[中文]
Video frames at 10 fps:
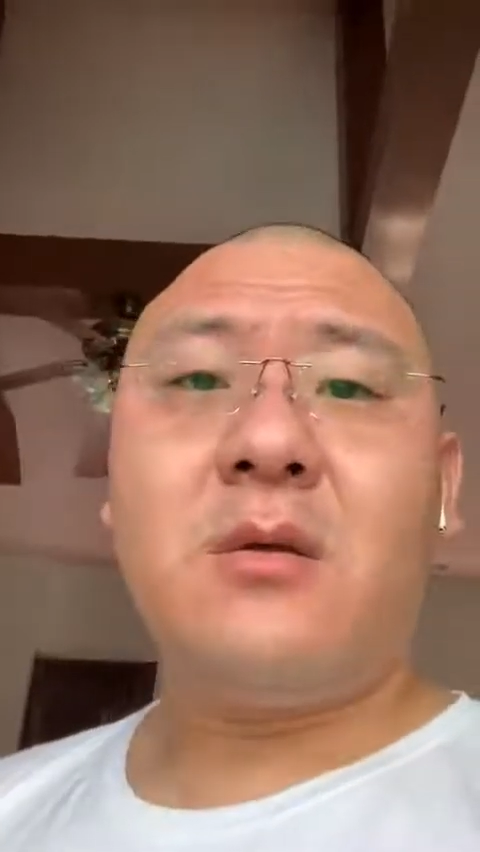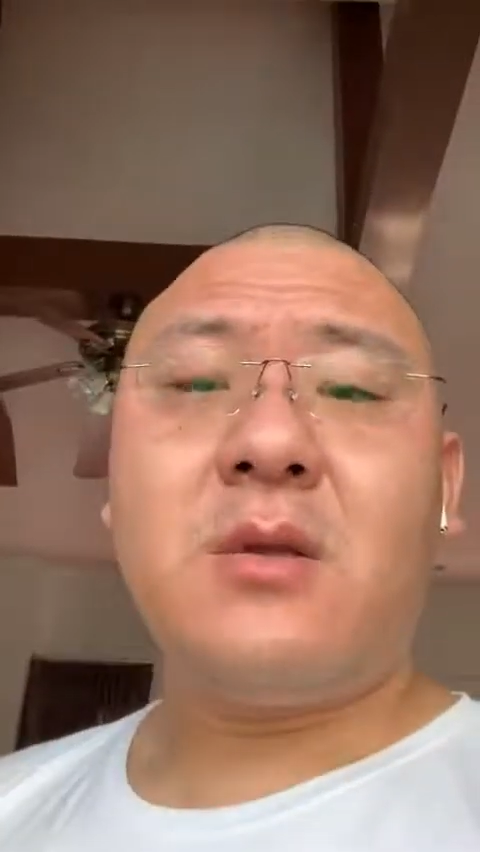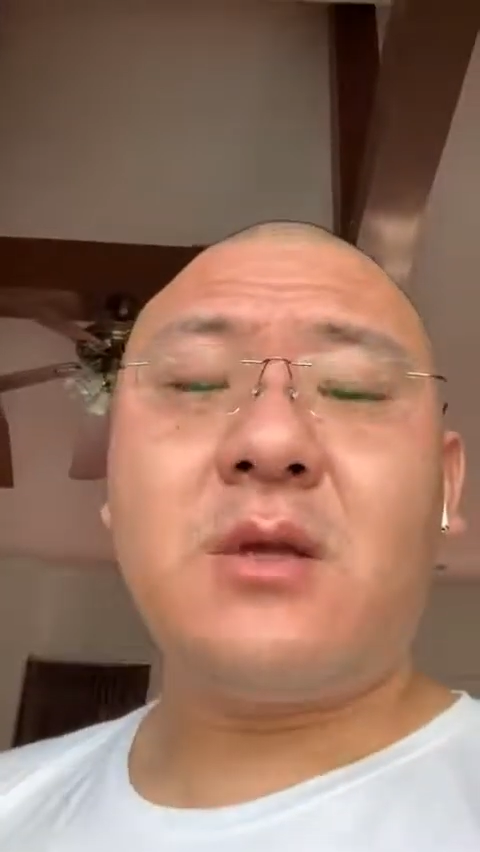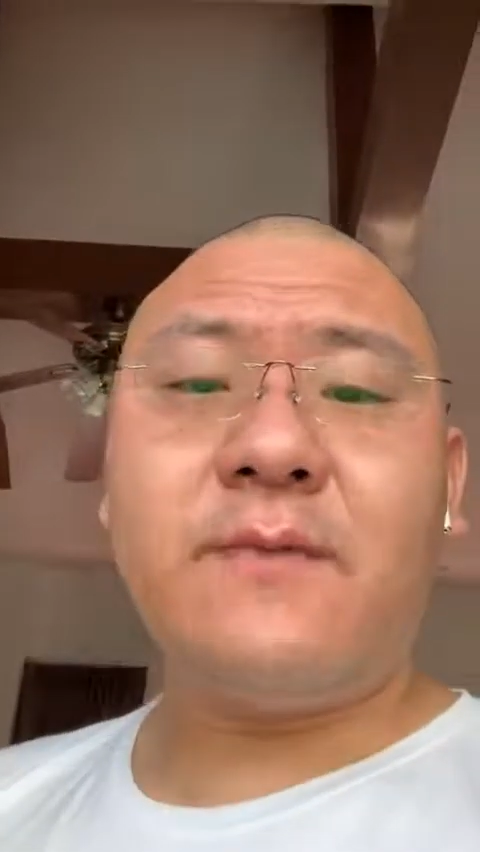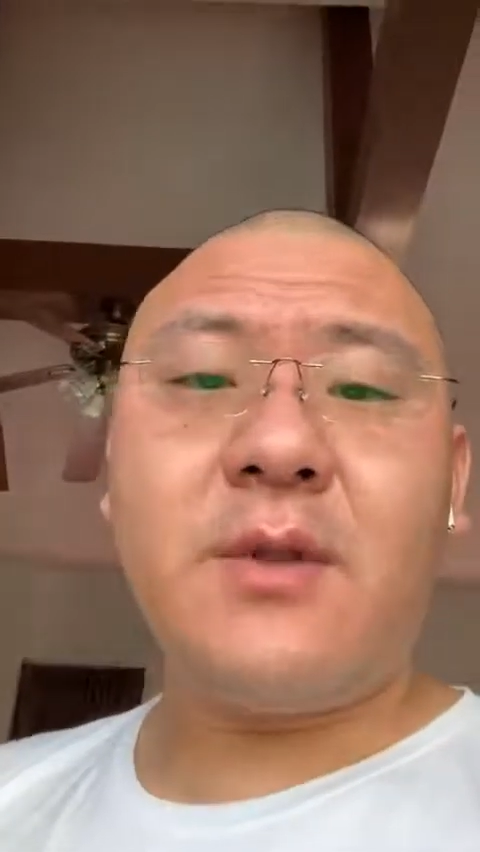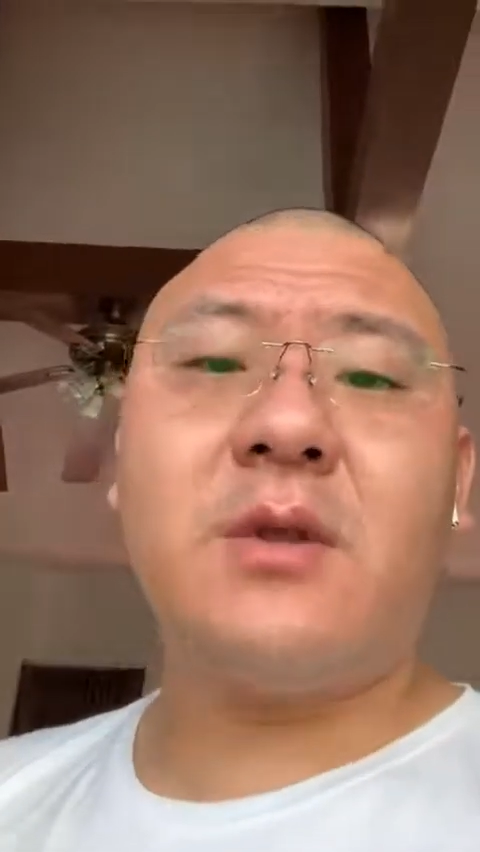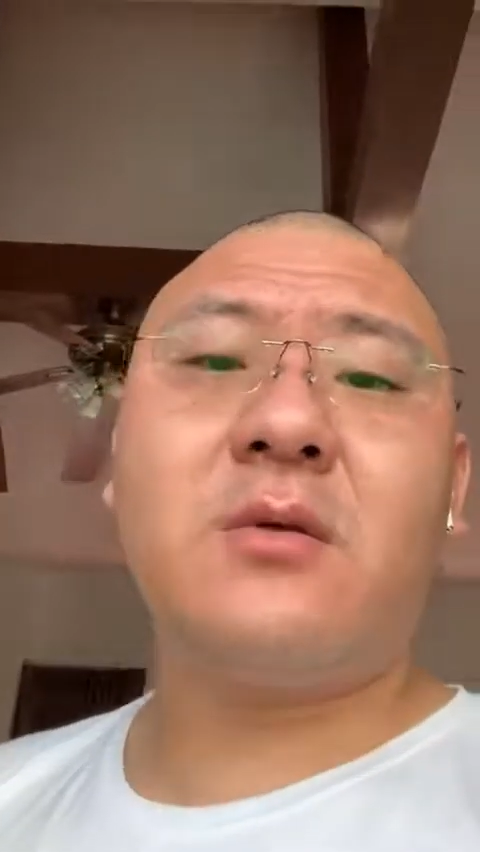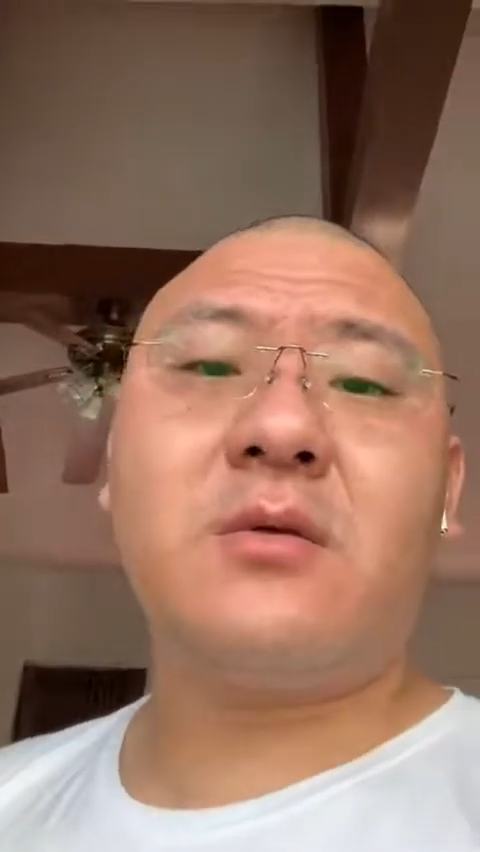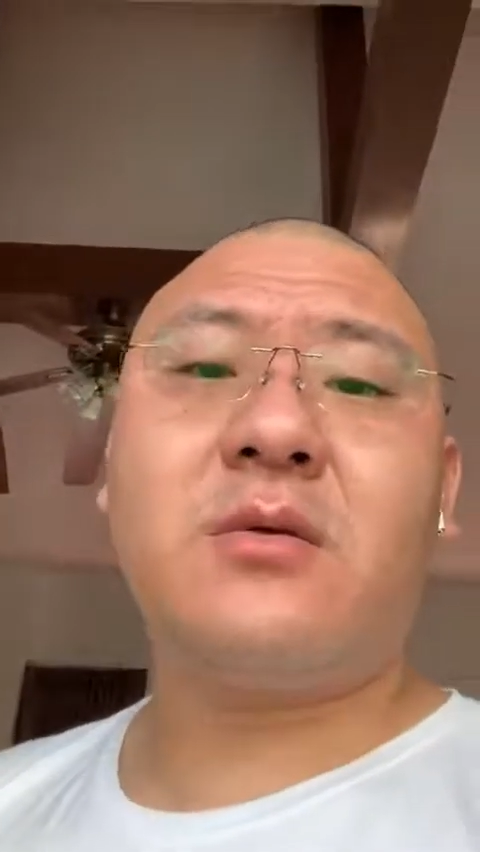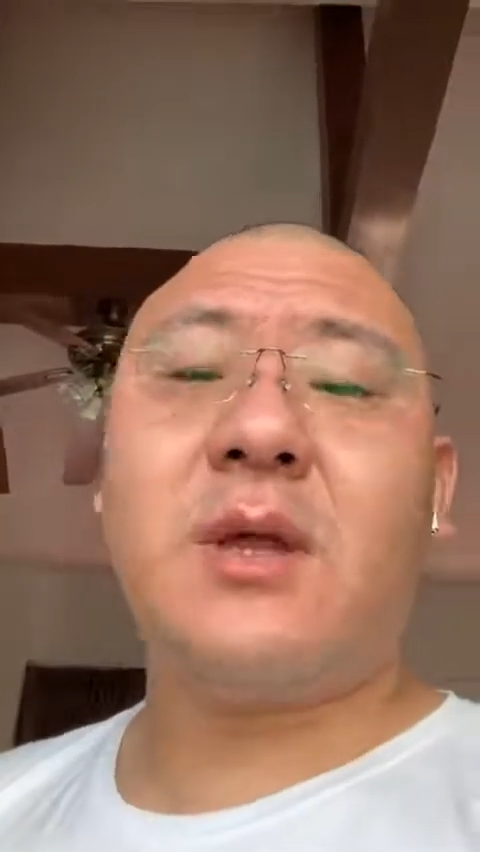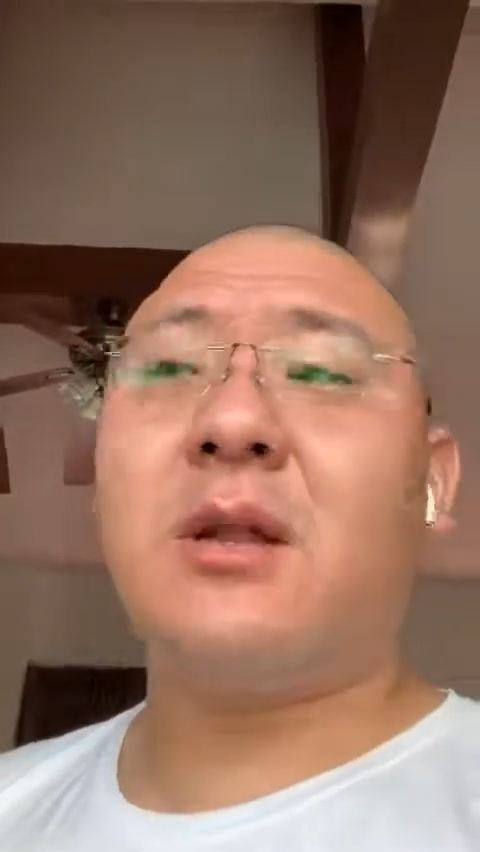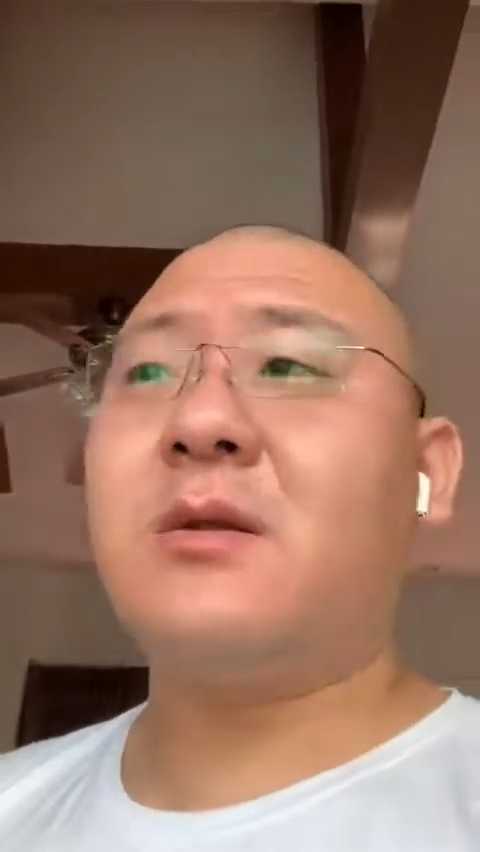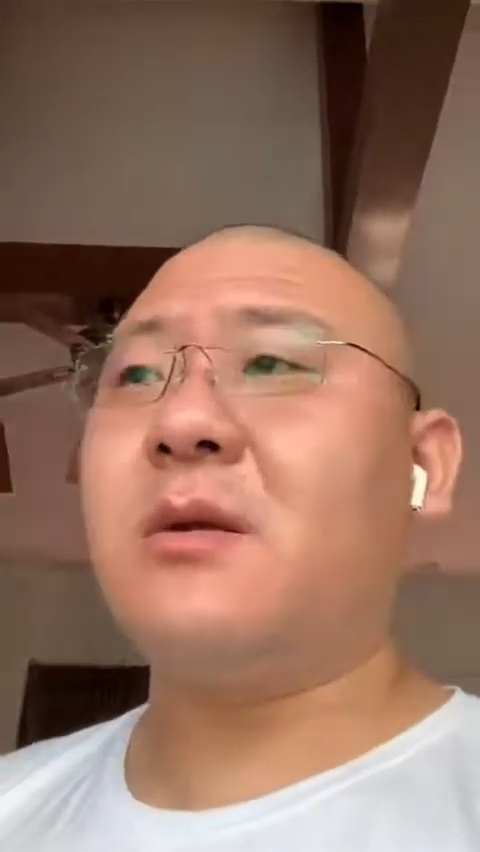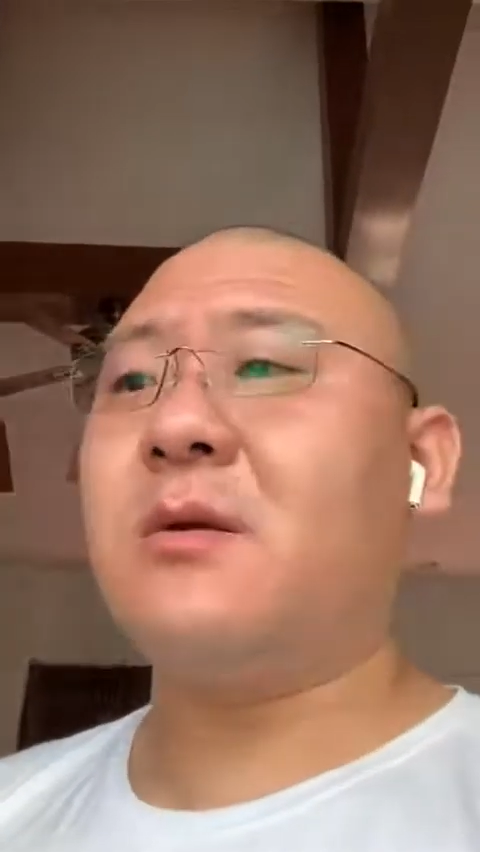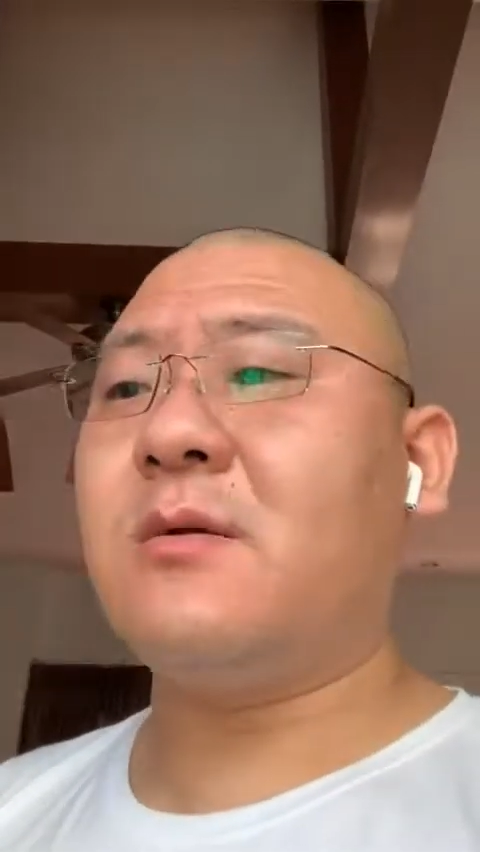但是问题就出来了，
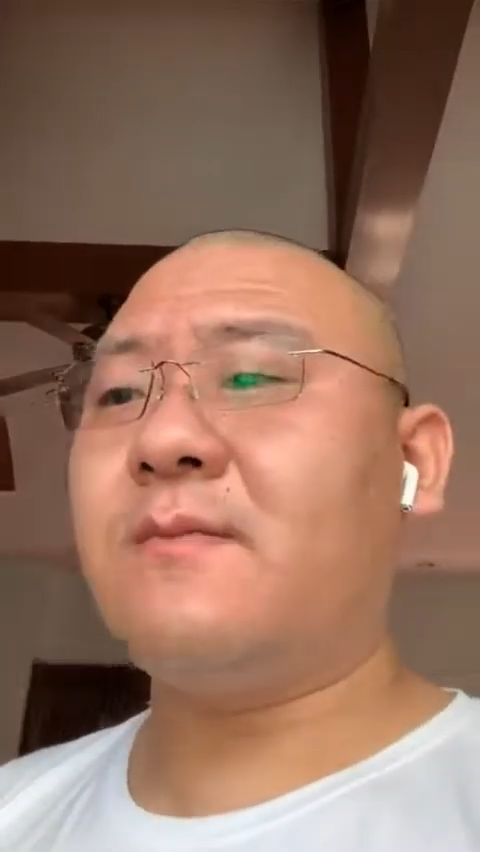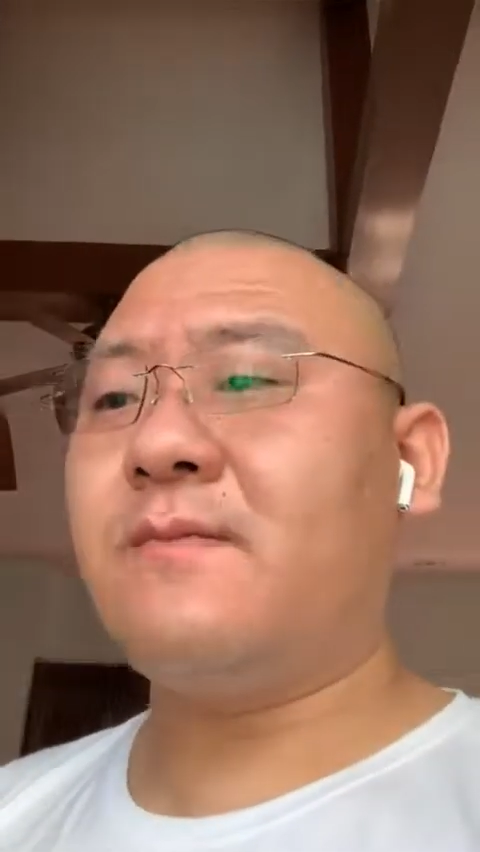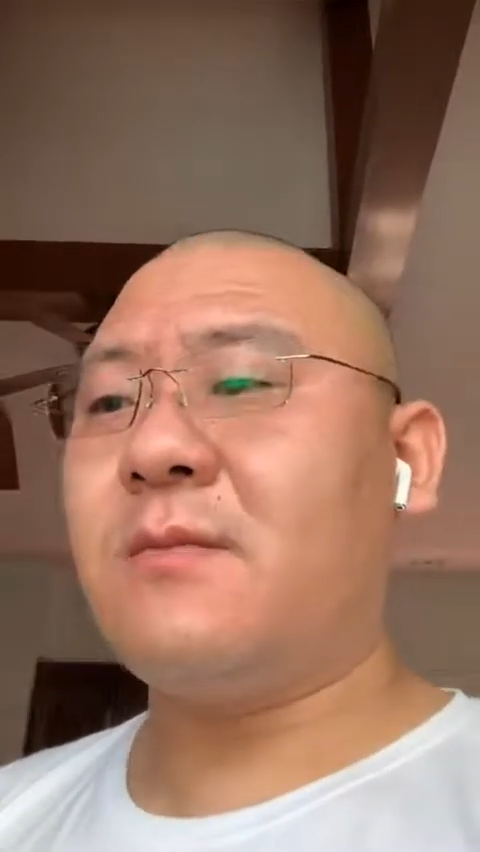这个